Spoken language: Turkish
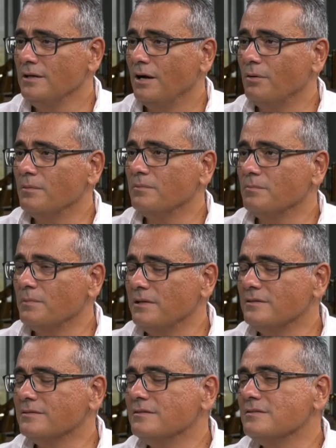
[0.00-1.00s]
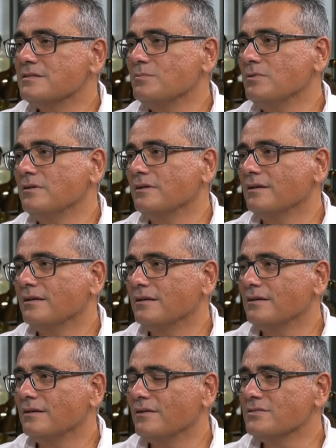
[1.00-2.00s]
Ama belirttiğiniz gibi
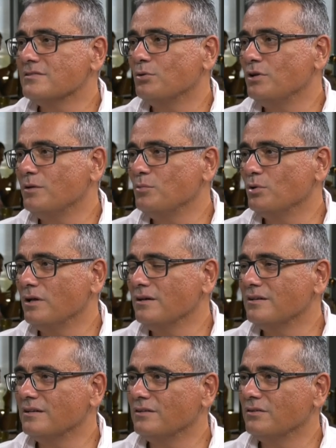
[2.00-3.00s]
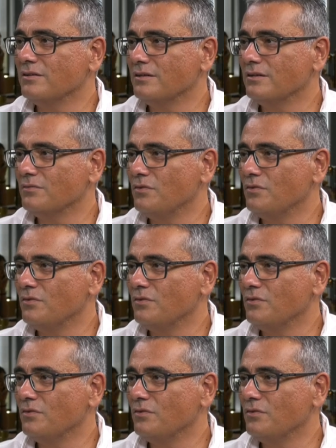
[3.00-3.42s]
e, asıl önemli olan kredi e,